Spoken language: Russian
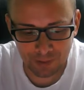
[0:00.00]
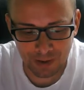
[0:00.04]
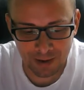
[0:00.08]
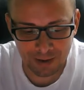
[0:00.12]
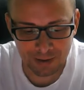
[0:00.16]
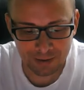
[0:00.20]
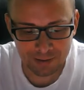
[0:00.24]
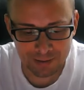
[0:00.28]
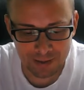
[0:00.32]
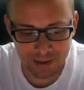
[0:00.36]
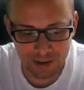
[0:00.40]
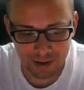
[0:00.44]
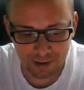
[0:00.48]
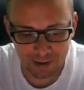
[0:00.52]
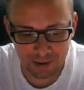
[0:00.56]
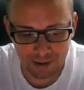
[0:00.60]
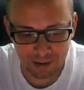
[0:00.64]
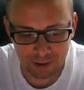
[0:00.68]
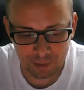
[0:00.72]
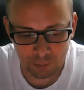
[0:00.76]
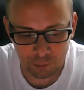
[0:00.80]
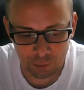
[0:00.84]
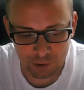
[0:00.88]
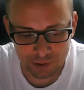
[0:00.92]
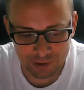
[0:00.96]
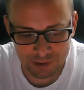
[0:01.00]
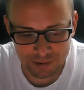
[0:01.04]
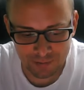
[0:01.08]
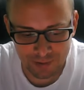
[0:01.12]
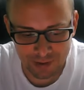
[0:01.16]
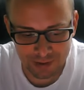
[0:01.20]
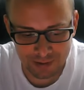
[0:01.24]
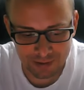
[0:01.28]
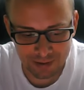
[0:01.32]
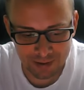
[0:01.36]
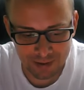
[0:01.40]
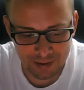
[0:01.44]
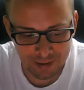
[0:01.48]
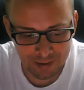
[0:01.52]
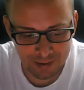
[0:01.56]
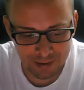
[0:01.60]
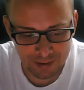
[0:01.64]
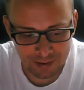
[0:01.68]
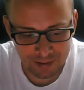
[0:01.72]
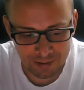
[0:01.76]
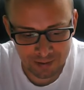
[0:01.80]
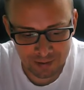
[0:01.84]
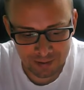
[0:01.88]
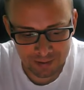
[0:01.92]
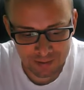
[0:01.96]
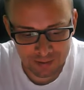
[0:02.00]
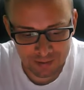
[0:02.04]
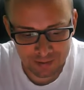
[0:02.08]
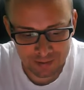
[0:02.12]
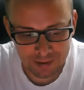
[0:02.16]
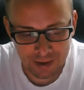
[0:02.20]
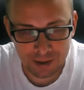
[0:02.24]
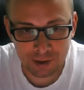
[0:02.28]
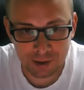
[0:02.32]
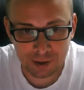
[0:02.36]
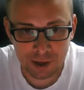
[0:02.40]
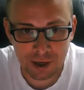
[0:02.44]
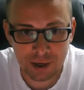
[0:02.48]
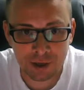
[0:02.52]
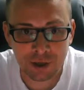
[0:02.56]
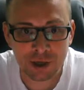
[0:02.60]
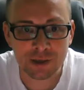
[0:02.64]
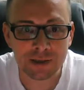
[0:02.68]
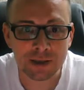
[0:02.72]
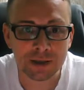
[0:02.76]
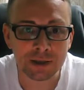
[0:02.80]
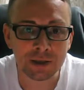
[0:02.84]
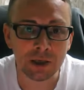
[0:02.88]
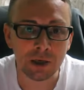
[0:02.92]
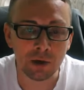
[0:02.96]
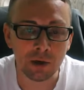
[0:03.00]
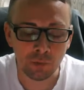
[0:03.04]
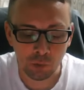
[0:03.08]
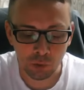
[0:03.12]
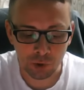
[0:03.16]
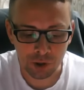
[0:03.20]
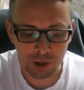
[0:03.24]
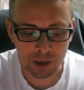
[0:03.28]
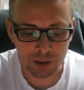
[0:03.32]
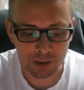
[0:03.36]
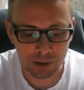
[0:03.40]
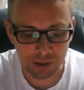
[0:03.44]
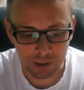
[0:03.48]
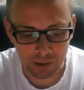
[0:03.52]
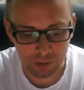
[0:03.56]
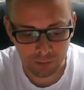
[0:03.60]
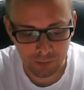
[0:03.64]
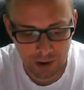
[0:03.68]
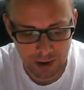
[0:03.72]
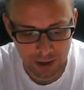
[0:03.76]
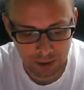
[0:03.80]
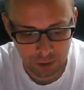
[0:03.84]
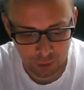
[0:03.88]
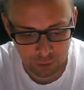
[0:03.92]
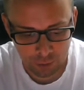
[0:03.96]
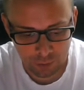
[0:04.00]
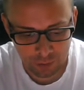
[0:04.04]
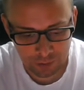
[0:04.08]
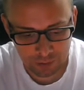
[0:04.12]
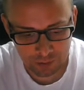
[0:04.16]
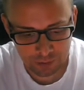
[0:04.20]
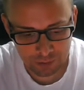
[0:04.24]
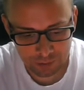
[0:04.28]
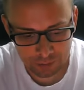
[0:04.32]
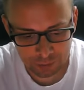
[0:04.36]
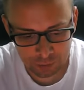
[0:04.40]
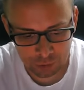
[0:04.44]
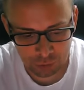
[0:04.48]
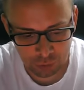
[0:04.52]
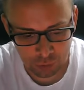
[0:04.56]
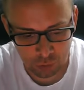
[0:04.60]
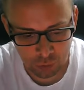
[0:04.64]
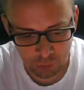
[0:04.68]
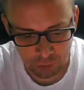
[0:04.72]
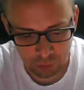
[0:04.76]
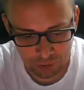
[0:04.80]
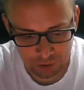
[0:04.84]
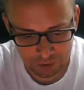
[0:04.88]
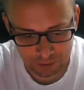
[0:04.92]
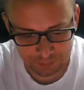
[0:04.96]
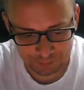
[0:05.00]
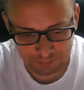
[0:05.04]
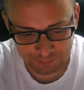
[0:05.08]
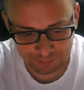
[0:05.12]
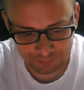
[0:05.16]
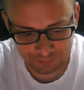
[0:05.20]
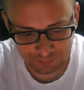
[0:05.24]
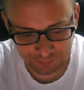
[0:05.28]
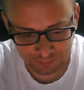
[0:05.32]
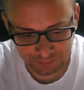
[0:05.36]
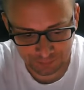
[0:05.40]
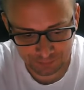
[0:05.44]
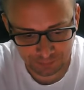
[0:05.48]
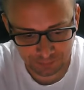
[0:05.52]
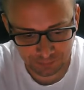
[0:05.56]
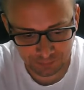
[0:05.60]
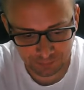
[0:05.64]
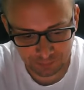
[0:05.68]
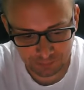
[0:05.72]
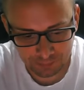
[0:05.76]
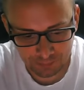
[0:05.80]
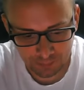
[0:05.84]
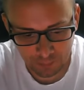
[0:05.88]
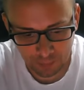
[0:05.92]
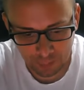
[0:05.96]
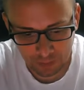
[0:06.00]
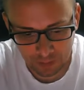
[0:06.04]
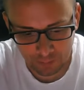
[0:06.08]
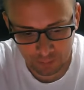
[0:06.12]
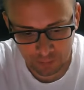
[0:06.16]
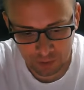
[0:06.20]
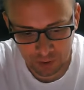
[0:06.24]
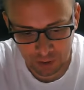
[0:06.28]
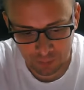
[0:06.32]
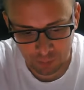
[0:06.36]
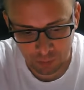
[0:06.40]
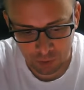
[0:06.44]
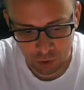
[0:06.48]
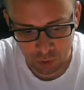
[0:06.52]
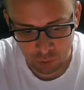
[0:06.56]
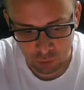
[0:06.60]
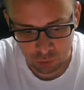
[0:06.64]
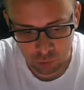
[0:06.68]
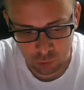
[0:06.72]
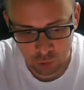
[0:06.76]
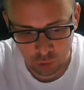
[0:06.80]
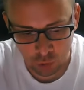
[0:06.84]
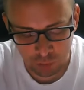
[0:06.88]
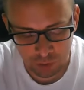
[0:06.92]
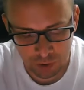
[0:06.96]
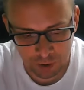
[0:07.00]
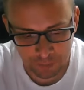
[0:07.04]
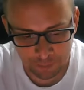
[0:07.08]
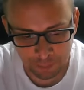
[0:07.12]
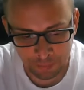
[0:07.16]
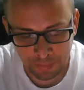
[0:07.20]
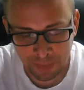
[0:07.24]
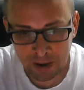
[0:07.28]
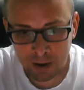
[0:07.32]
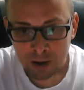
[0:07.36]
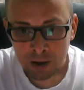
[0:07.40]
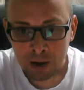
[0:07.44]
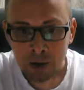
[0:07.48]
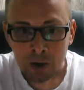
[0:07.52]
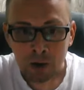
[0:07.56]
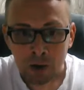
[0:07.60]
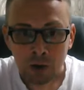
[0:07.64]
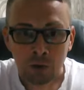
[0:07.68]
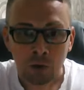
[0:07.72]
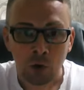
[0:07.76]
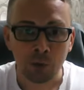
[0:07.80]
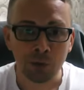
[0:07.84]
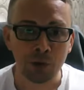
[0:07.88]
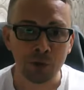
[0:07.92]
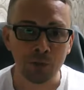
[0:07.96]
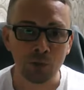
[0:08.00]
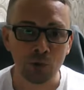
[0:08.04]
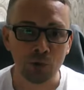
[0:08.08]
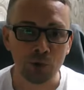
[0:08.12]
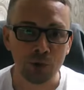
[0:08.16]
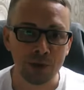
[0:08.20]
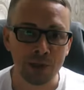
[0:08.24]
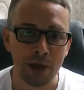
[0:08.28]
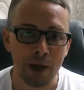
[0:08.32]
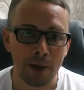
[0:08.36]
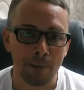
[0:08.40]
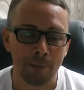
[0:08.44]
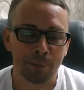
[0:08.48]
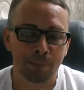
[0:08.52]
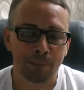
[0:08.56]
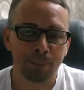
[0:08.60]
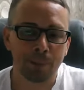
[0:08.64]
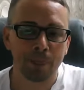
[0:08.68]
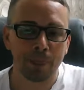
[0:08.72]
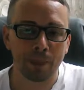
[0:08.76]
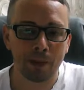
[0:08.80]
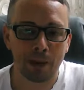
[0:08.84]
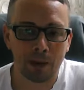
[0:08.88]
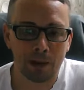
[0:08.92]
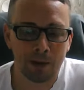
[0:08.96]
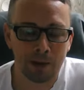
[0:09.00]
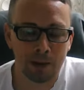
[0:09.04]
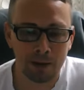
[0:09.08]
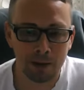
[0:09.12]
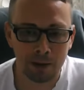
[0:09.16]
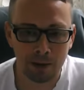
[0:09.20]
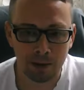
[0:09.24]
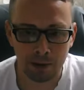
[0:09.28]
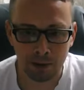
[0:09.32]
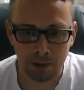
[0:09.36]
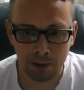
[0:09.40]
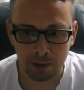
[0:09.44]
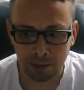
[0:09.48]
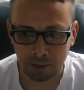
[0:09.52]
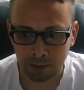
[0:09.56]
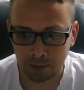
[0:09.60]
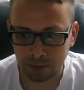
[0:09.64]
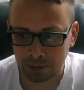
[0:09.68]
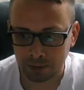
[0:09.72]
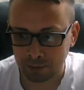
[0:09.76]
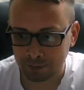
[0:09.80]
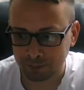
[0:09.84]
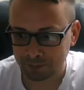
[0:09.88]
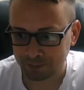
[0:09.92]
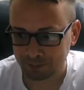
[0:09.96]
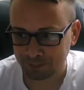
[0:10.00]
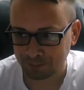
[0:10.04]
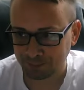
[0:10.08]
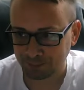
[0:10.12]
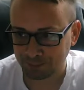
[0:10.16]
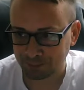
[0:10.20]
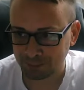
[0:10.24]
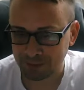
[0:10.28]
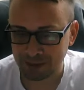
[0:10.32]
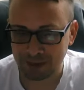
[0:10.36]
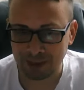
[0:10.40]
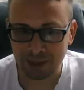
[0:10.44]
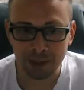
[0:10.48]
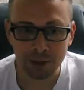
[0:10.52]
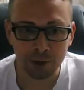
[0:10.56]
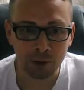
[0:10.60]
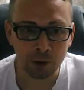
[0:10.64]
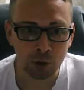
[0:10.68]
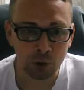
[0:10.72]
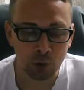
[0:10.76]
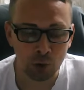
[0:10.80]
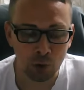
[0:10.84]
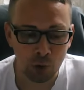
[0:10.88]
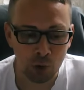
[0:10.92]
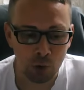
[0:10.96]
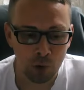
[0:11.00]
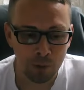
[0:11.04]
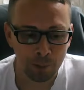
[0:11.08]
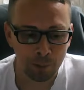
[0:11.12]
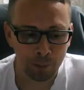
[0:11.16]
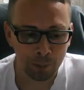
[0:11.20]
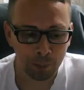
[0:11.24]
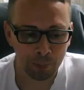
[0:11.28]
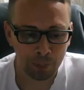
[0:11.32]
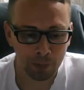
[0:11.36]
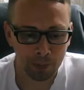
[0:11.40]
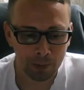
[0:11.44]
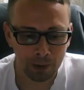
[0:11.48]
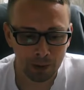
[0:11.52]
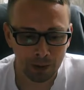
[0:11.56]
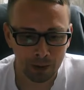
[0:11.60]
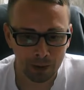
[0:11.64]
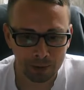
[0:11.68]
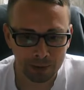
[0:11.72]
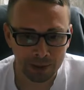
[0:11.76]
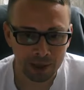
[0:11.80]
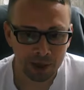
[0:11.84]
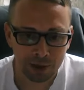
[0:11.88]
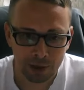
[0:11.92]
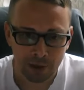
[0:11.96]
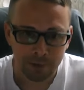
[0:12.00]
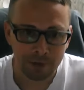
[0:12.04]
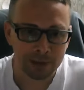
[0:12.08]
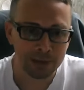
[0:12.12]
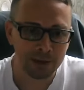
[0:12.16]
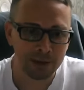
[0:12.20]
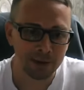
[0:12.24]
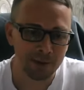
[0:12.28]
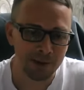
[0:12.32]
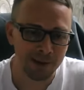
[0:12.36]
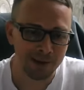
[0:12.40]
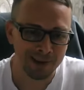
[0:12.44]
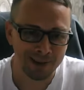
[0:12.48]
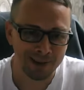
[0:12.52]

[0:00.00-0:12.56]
не знаю, как его назвать. Я, я сейчас на телефоне открываю, чтобы мне было удобно. В общем, друзья, а, те, кто... Нет, давайте...